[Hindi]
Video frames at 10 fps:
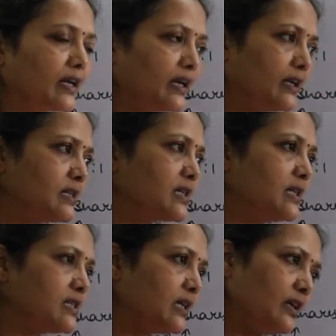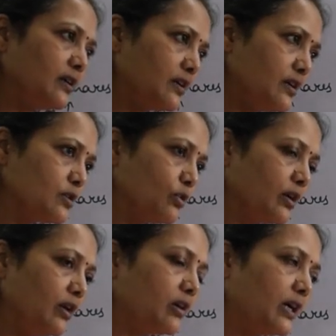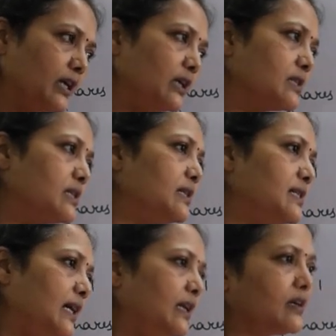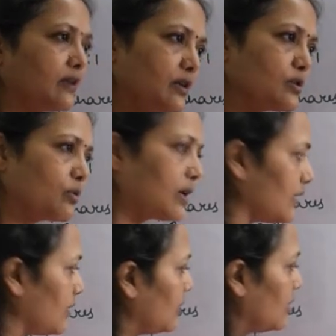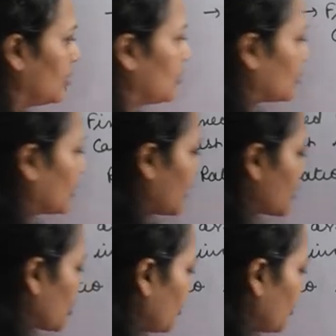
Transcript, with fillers: करंट असेट्स ही इंक्रीज हो गए और करंट असेट्स ही डिक्रीज हो गए तो रेशो